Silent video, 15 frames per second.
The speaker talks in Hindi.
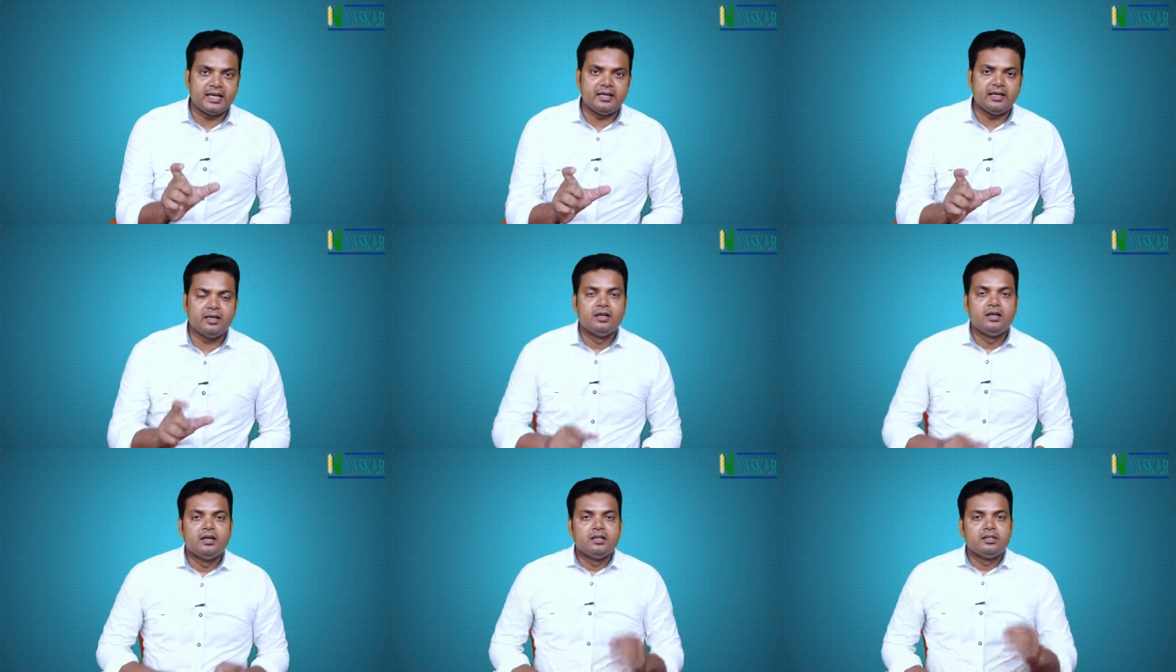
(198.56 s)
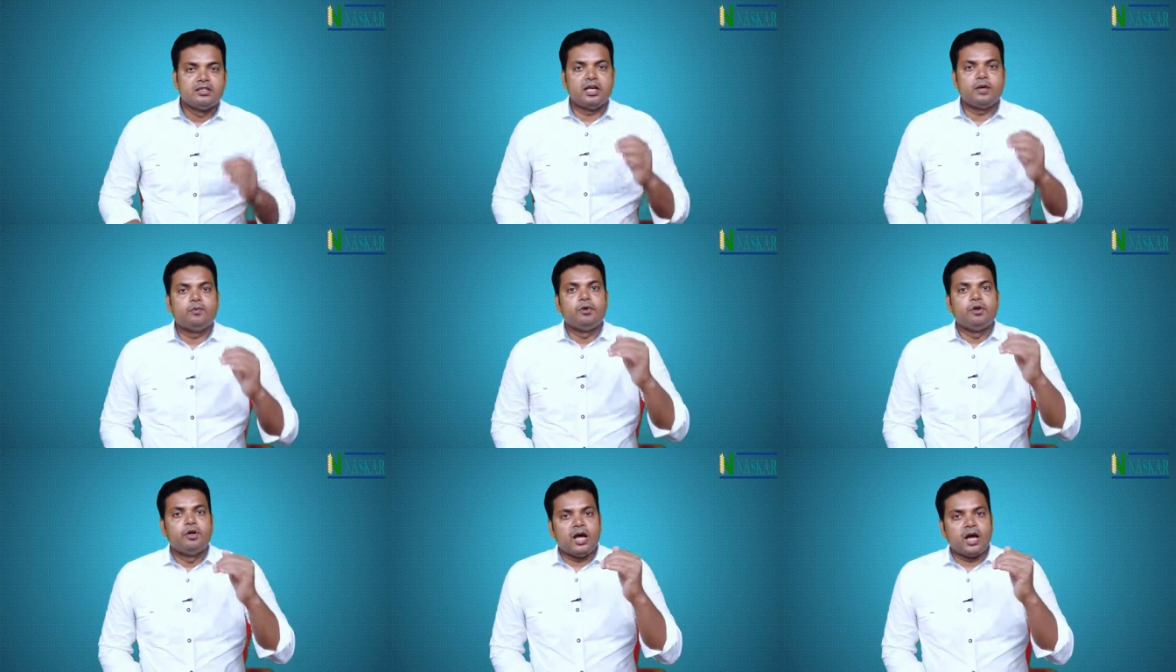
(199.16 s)
है
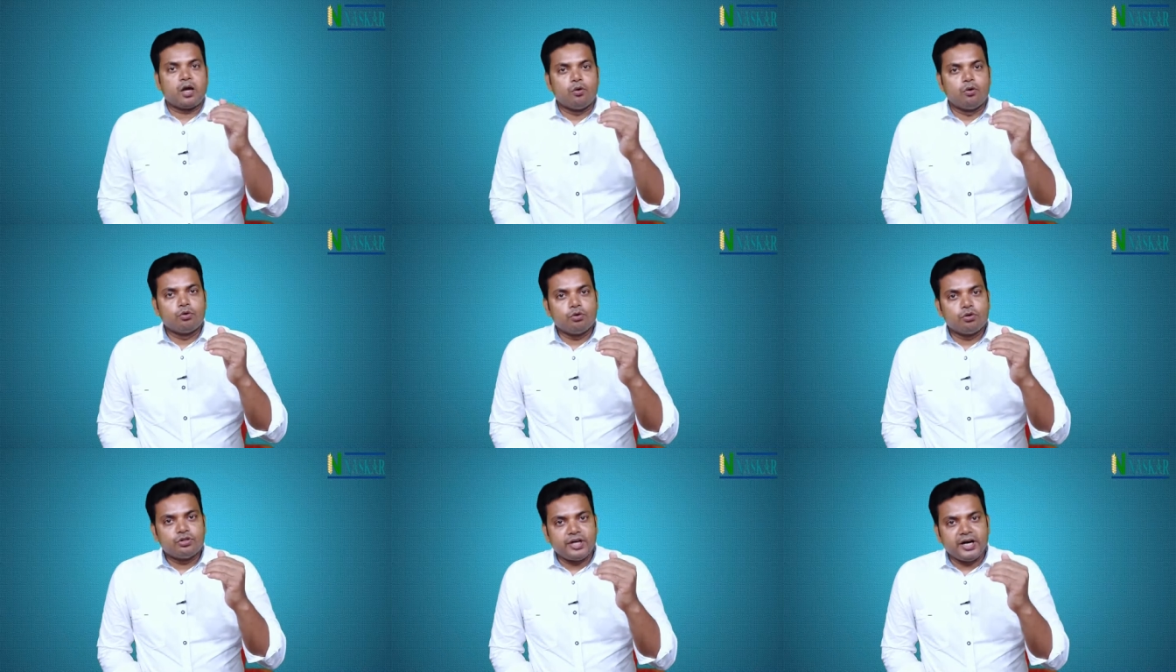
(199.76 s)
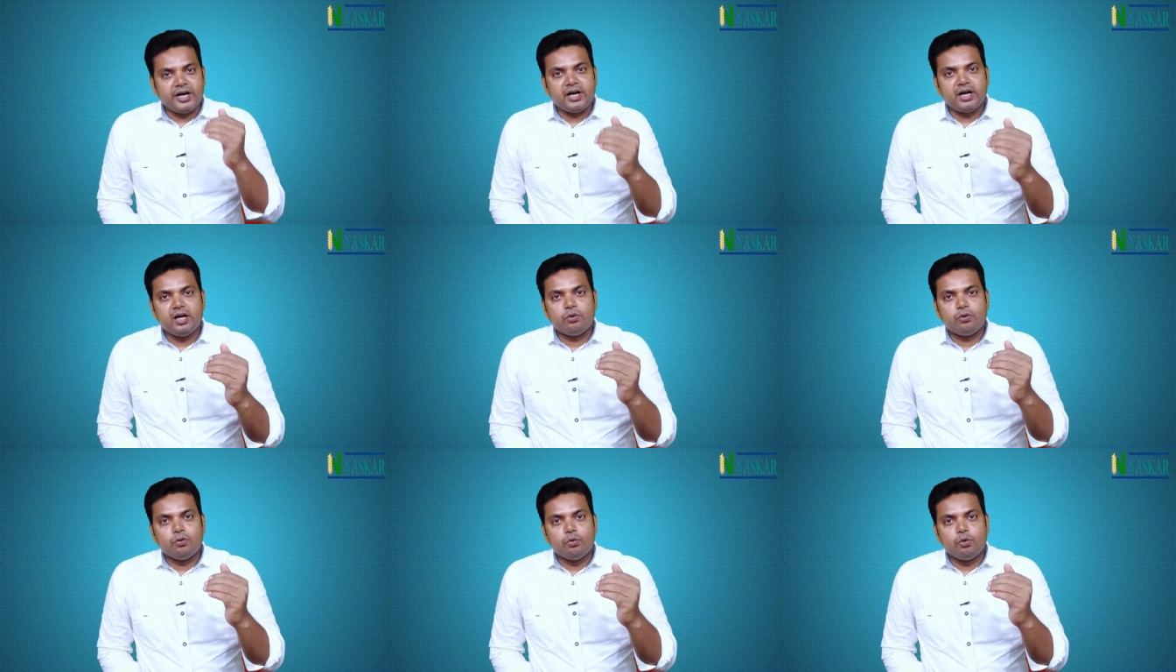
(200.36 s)
सिर्फ अकाउंट को
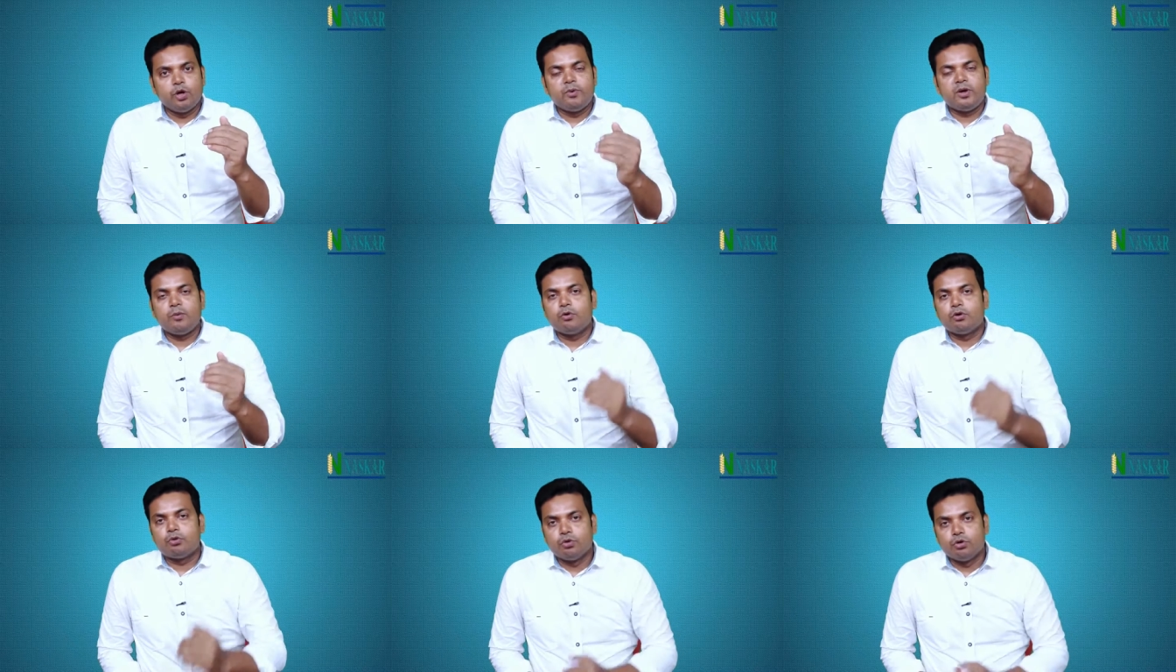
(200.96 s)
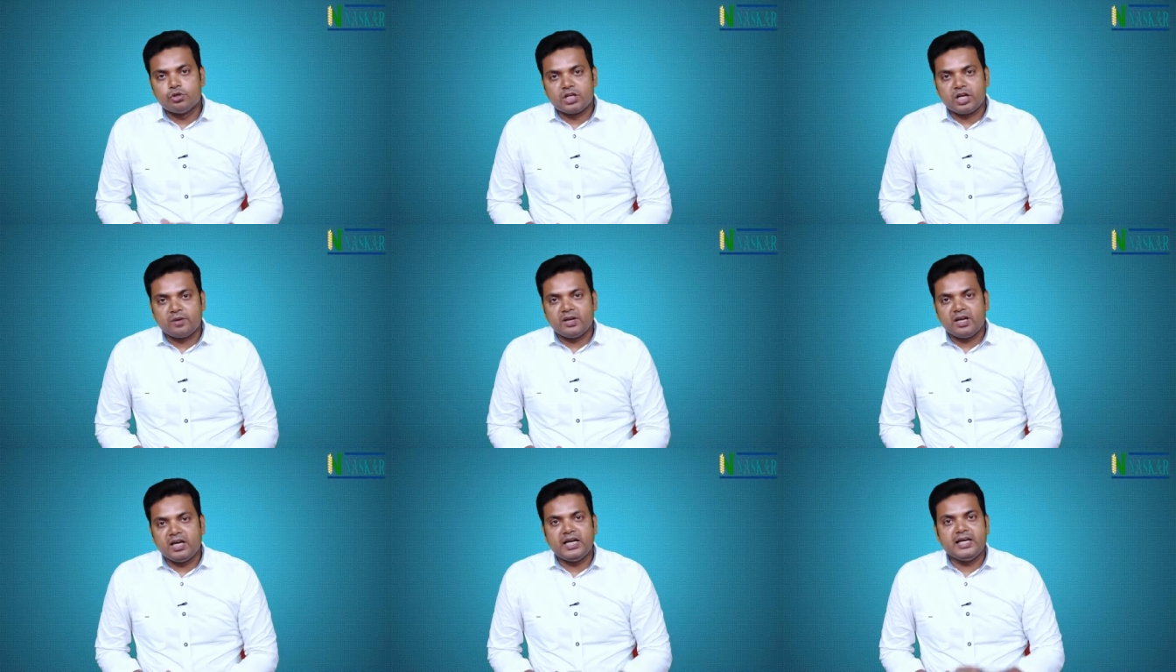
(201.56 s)
स्टैंडर्ड वे में हम लोग क्लोज
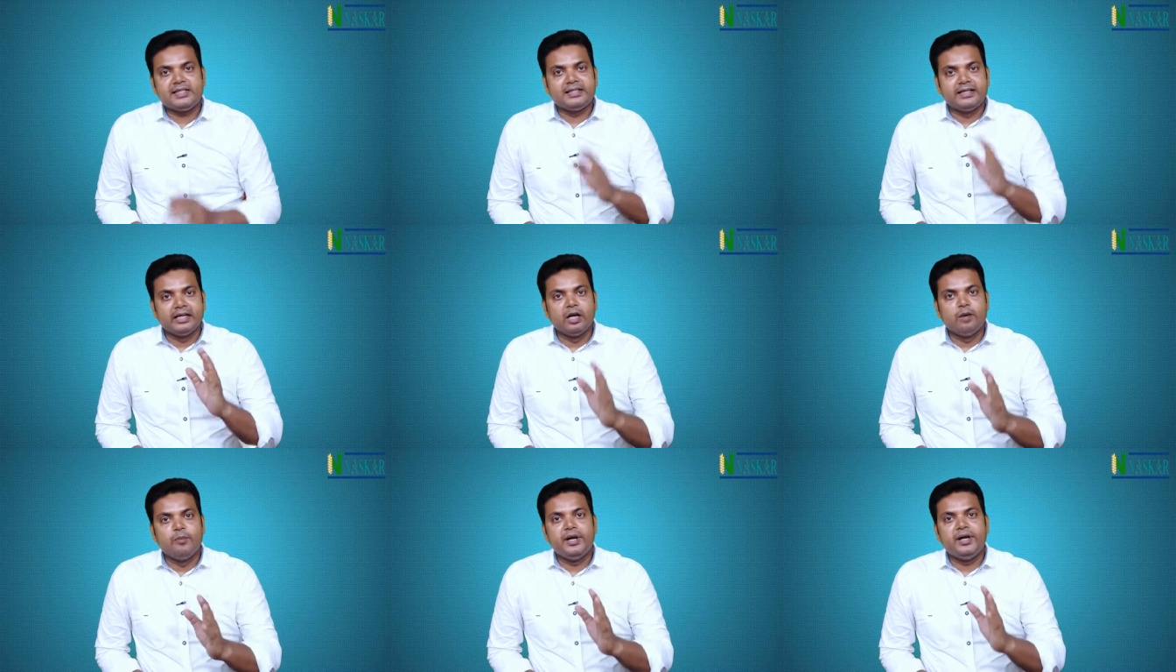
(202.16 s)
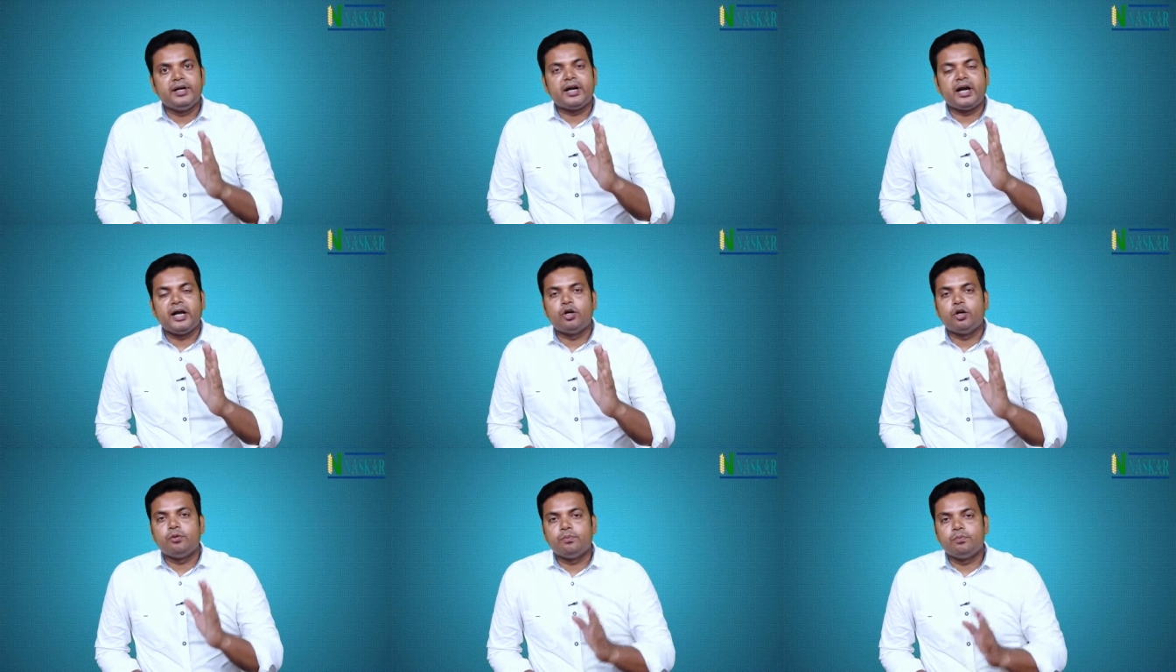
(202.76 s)
करवाया है सेटलमेंट
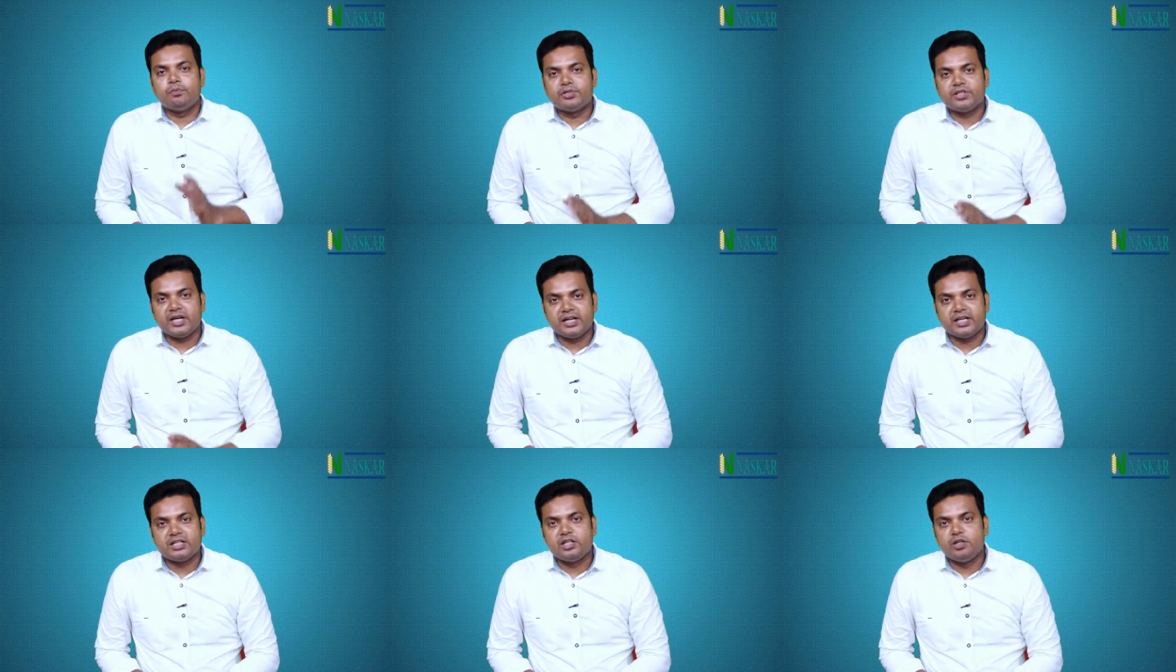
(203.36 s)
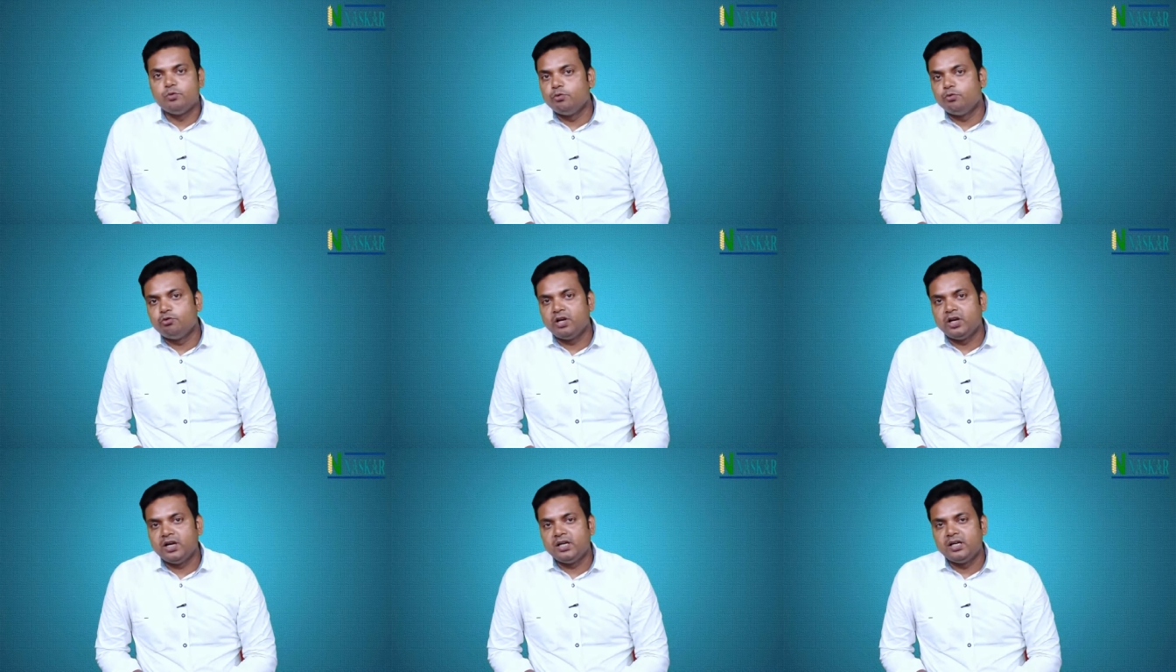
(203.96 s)
राइट ऑफ स्टेटस रिमूव
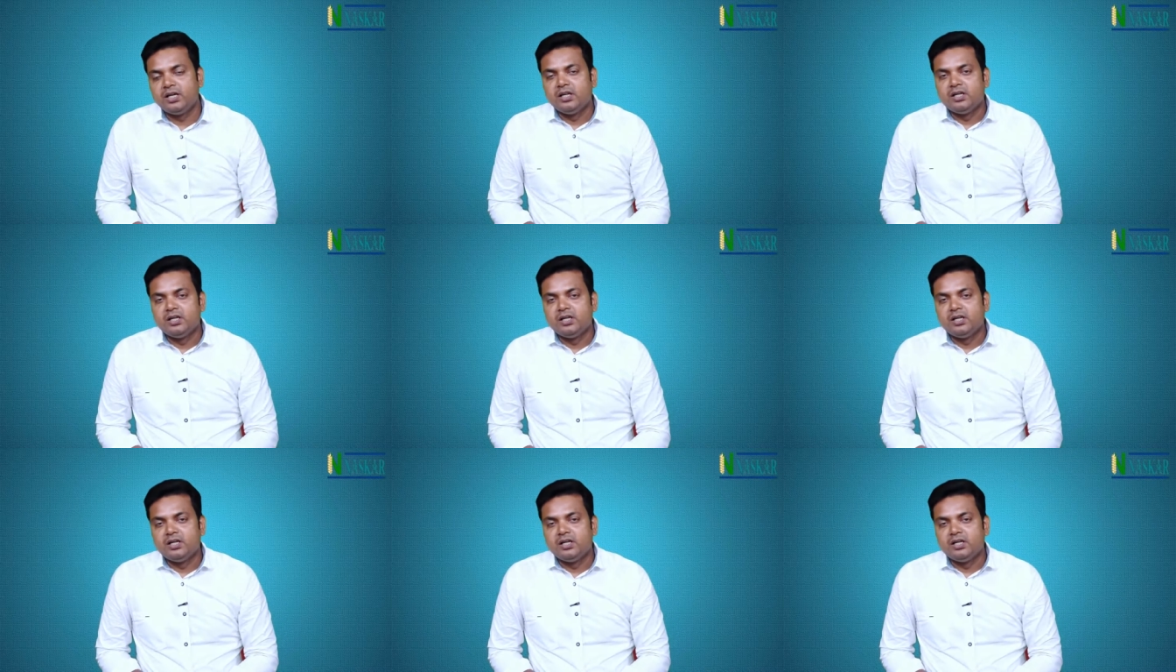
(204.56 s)
हुआ है